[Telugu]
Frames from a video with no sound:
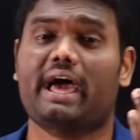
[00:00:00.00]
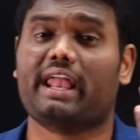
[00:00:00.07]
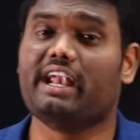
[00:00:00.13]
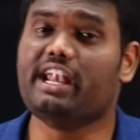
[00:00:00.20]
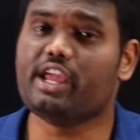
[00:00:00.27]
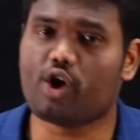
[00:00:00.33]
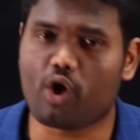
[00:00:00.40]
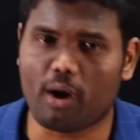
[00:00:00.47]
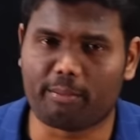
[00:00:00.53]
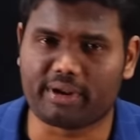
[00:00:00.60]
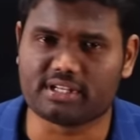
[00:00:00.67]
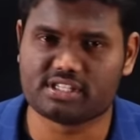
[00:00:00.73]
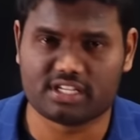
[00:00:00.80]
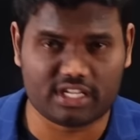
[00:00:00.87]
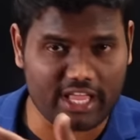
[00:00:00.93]
రీడింగ్
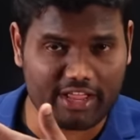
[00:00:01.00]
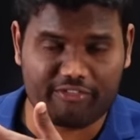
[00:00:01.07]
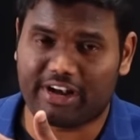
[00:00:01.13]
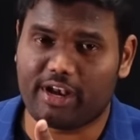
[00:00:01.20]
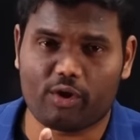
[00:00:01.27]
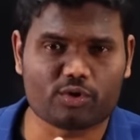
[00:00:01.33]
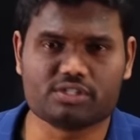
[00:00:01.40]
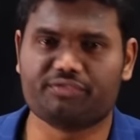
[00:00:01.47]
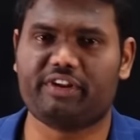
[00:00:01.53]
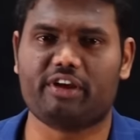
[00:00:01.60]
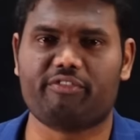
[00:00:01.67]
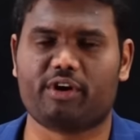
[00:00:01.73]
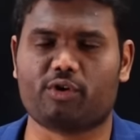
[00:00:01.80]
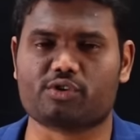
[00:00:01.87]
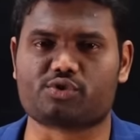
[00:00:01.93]
కాంప్రెన్స్ నుంచి ఇవన్నీ క్వశ్చన్
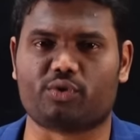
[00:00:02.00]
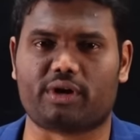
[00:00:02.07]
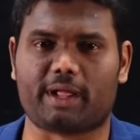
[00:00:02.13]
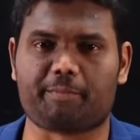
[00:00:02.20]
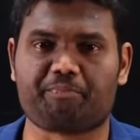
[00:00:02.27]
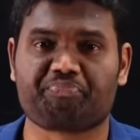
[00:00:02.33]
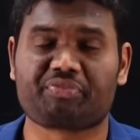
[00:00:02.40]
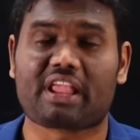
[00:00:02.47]
ఫ్రీక్వెంట్గా వస్తుంటాయి